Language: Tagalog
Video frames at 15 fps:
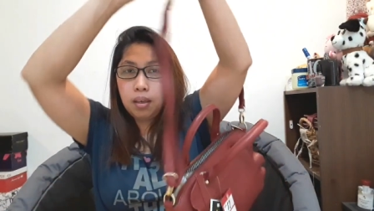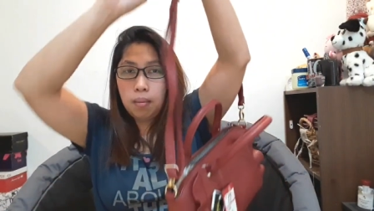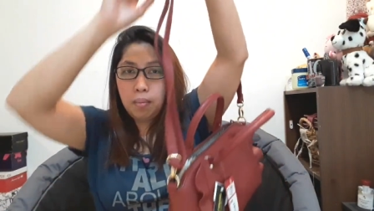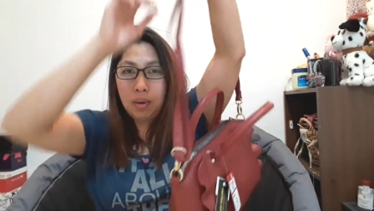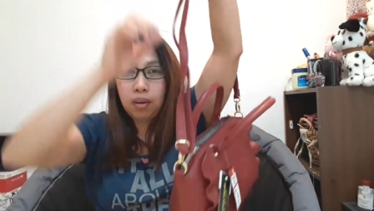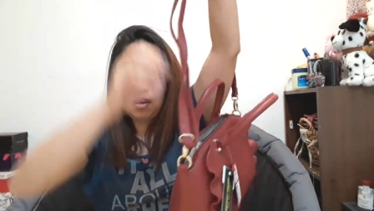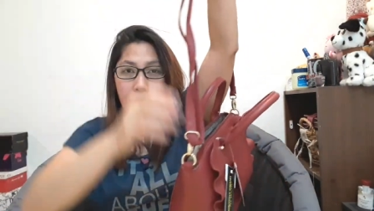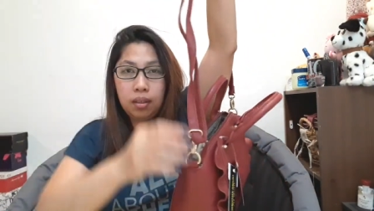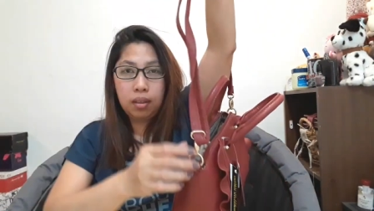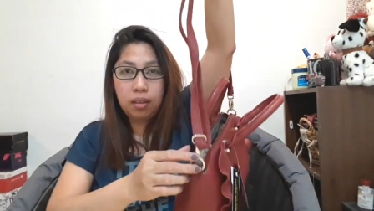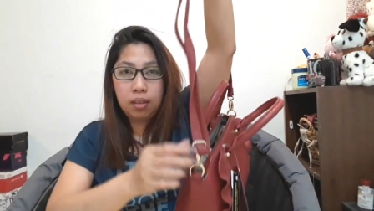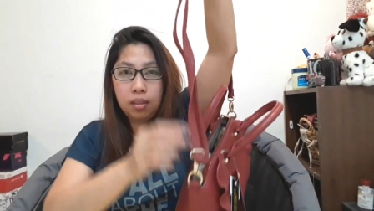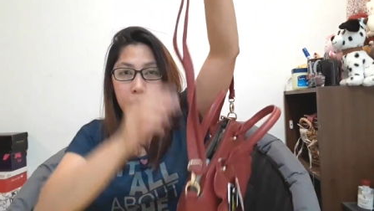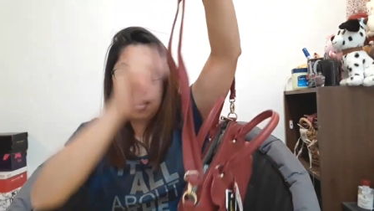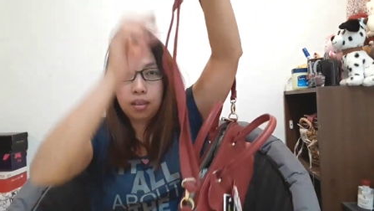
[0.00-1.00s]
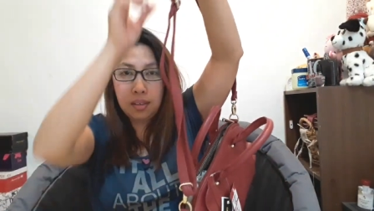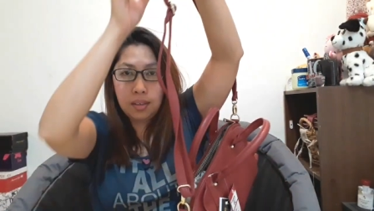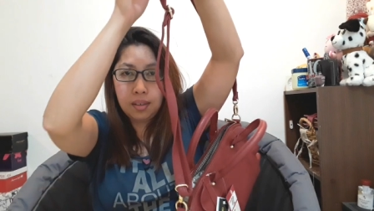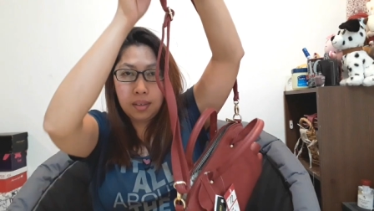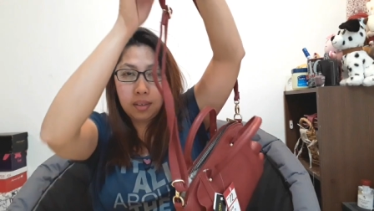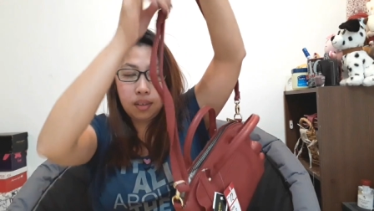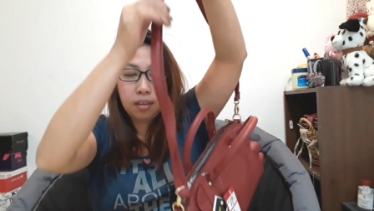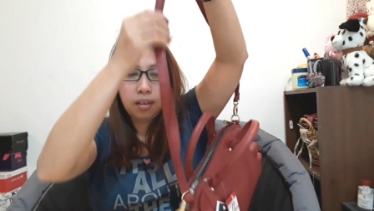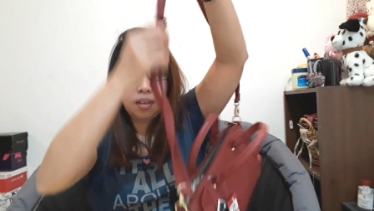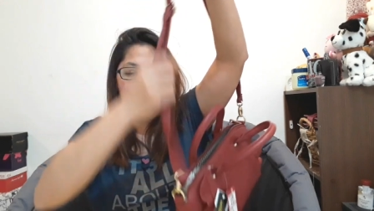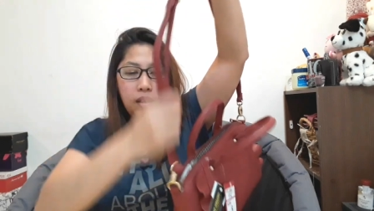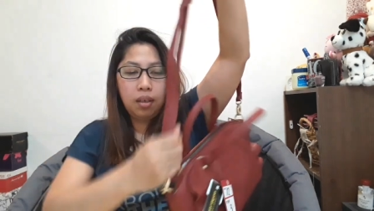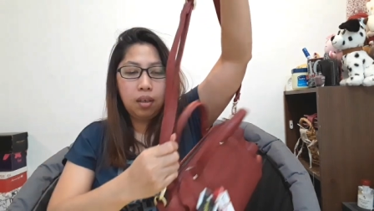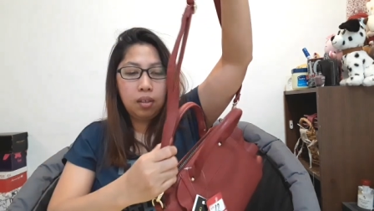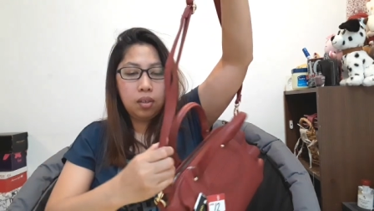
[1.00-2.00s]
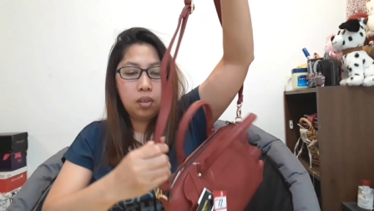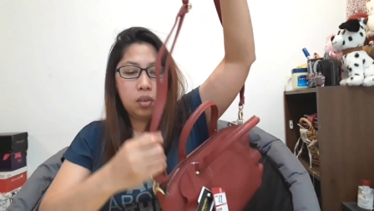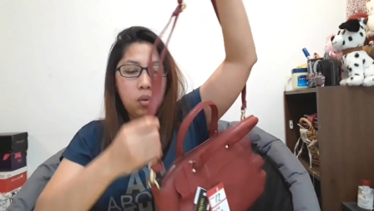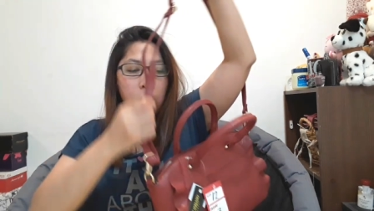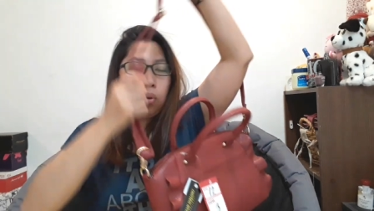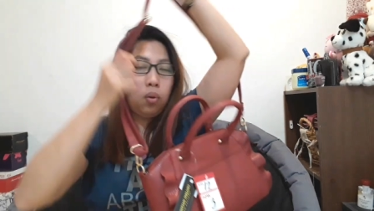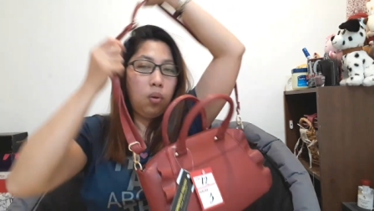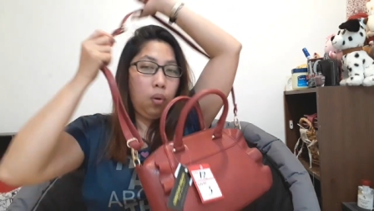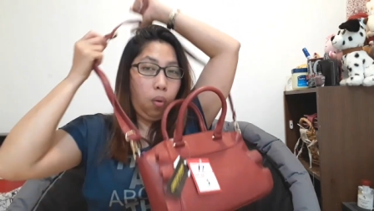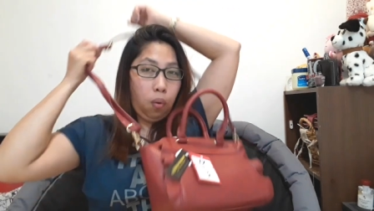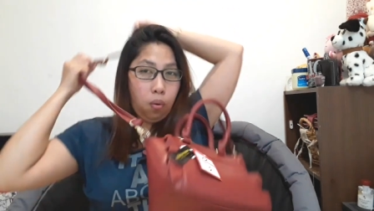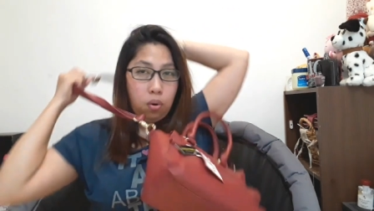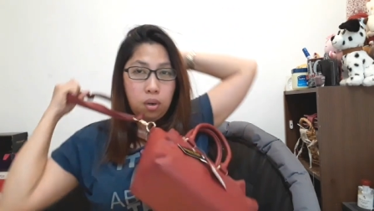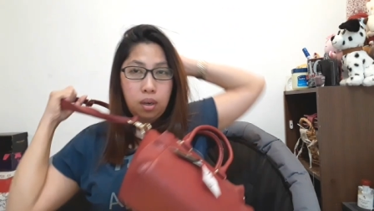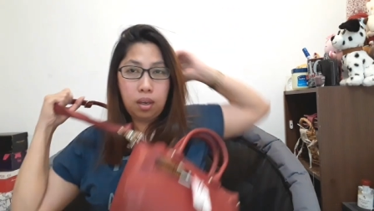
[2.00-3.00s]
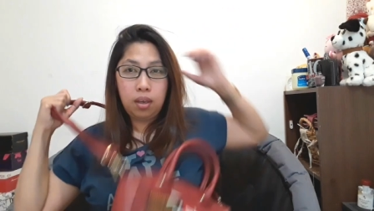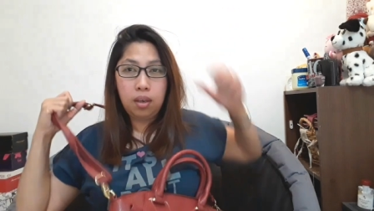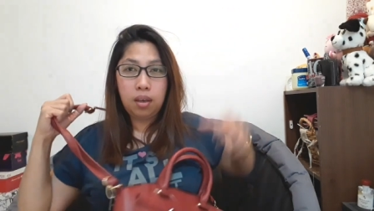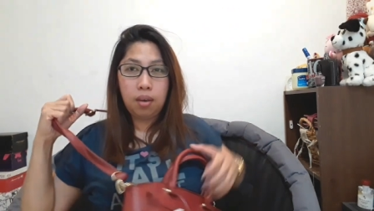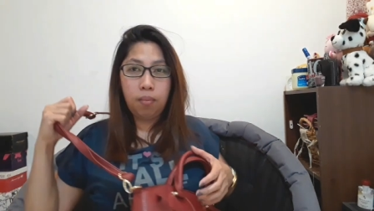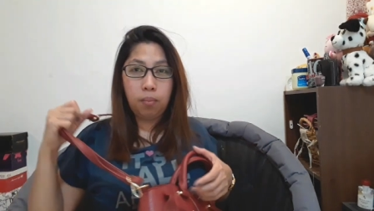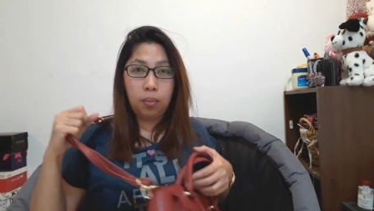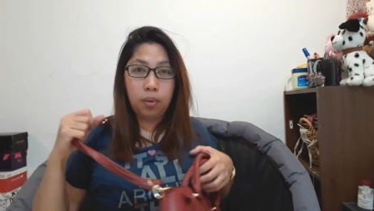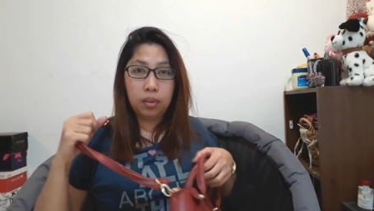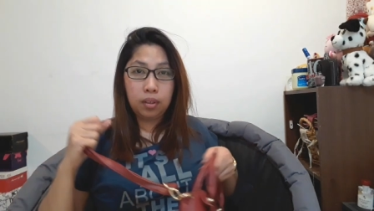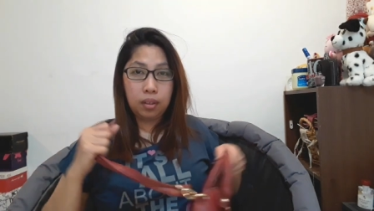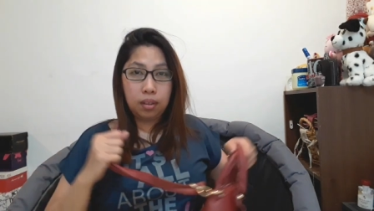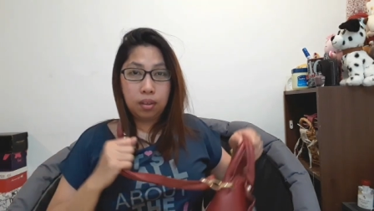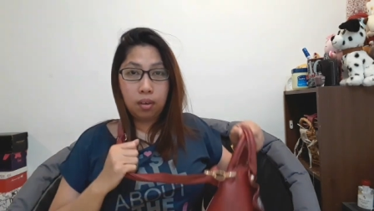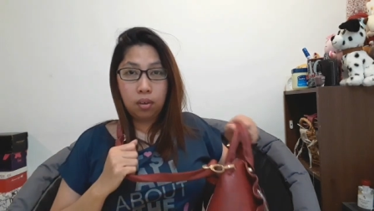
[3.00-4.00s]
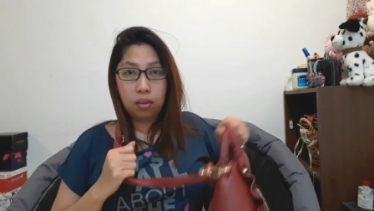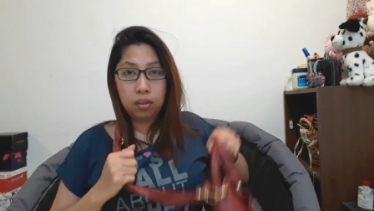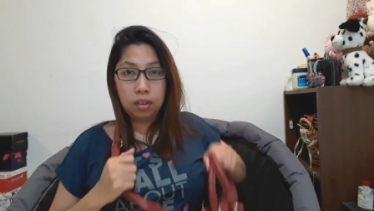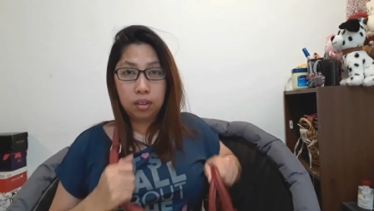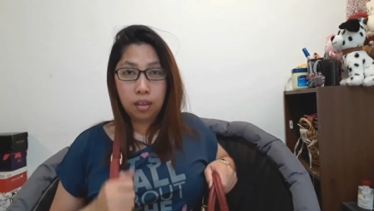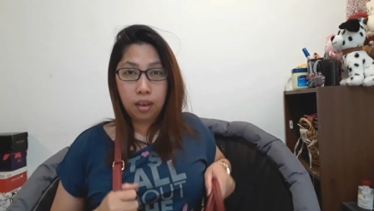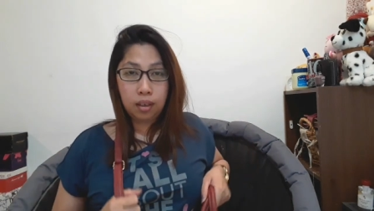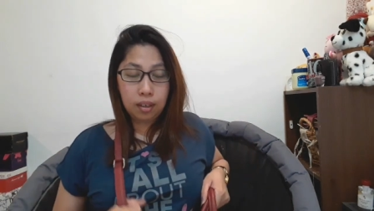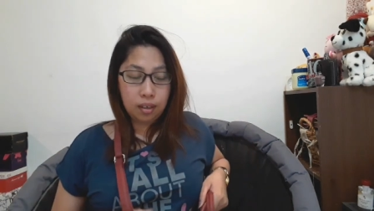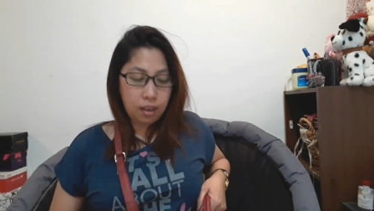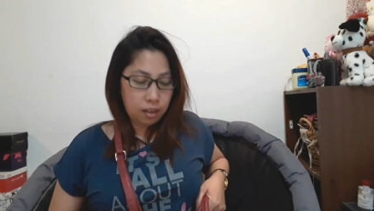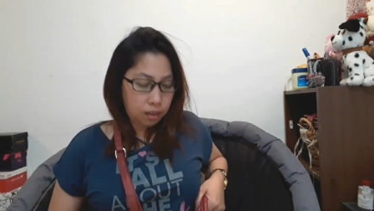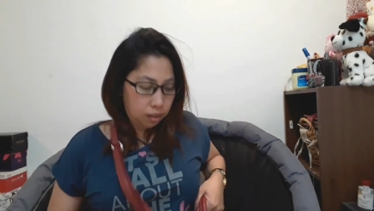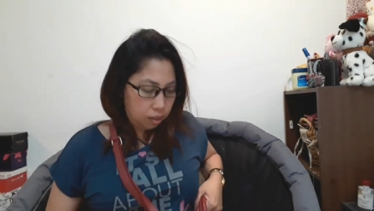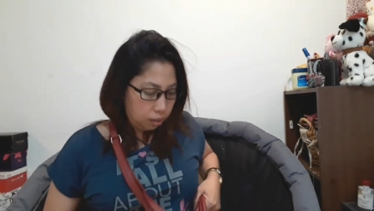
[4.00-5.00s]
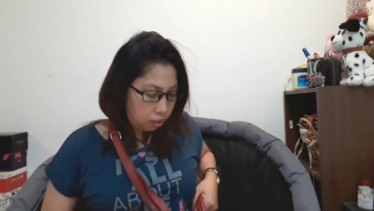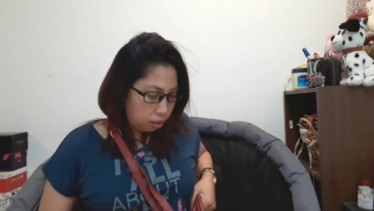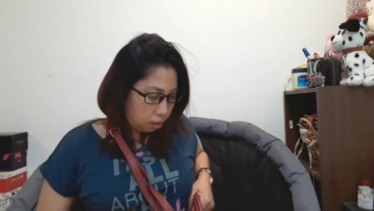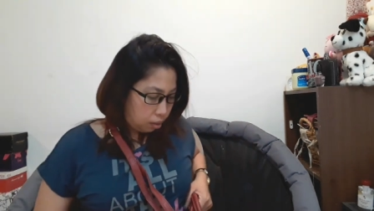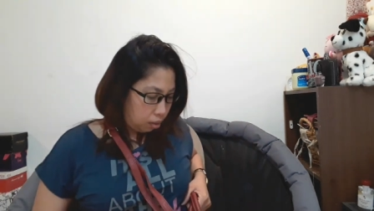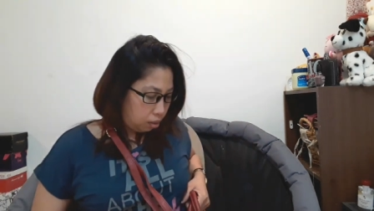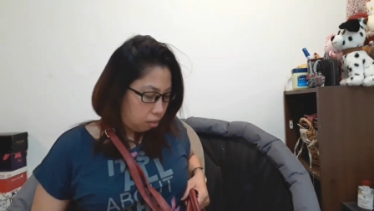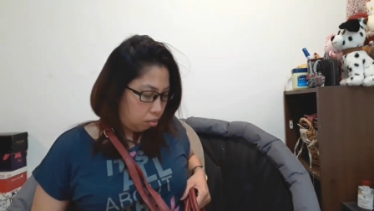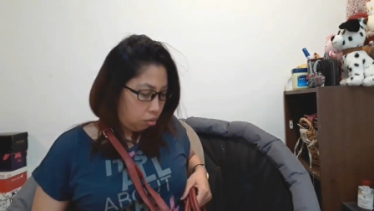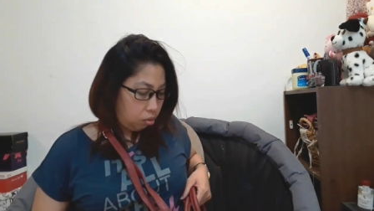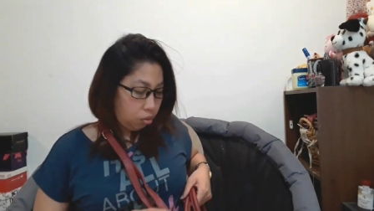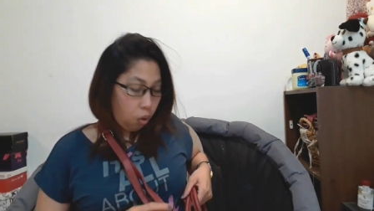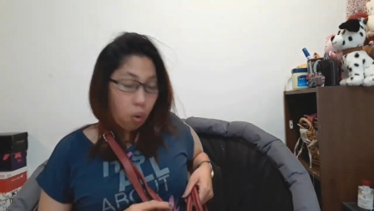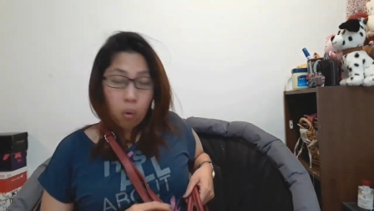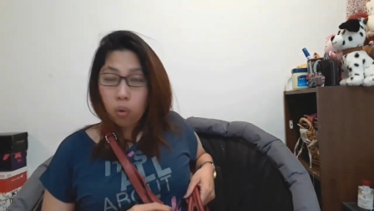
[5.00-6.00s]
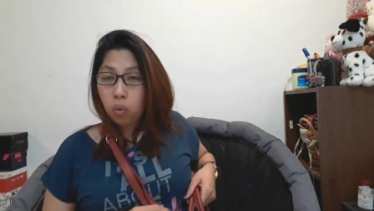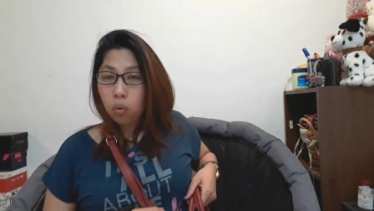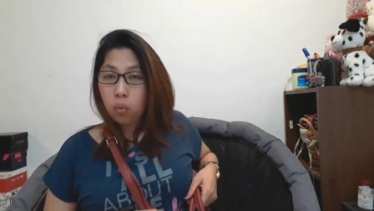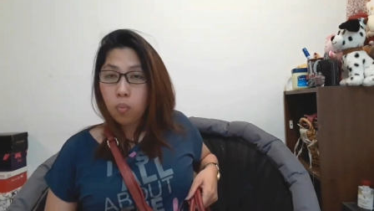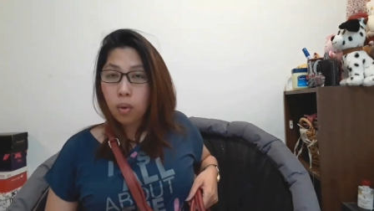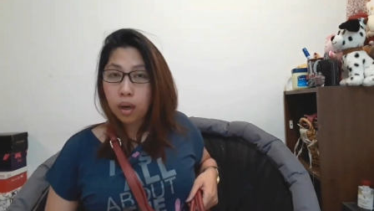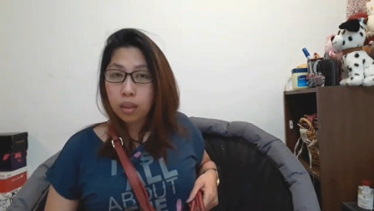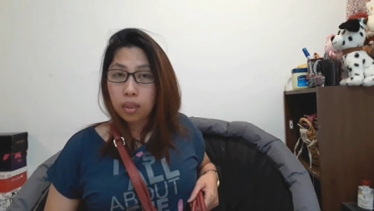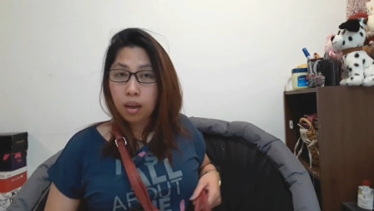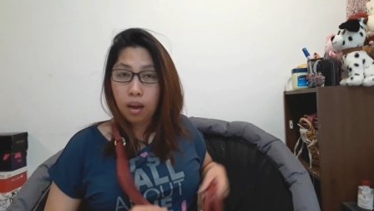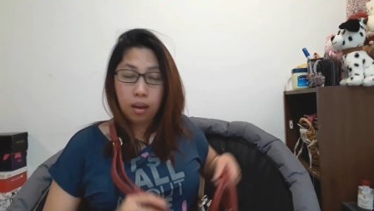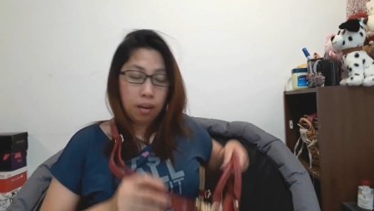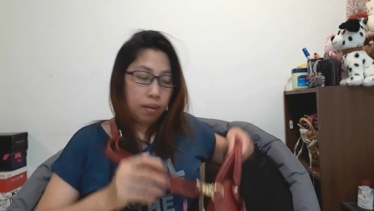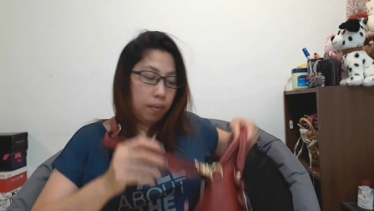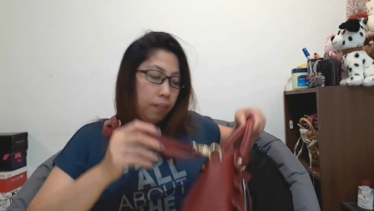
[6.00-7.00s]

thing about it this is so long that you can put it cross like that oh maganda